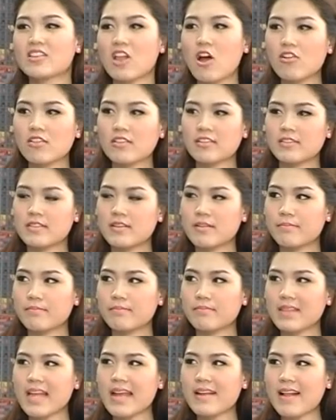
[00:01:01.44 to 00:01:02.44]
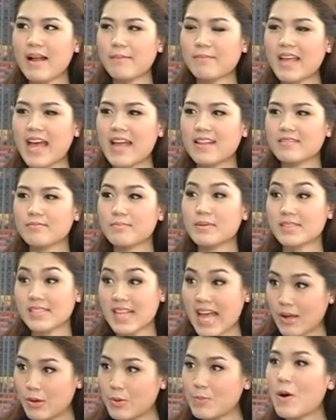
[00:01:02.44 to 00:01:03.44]
ต้องได้รับการปรึก
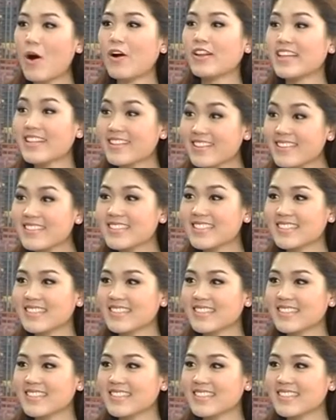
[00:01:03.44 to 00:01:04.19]
ษาคุณหมอนิดนึง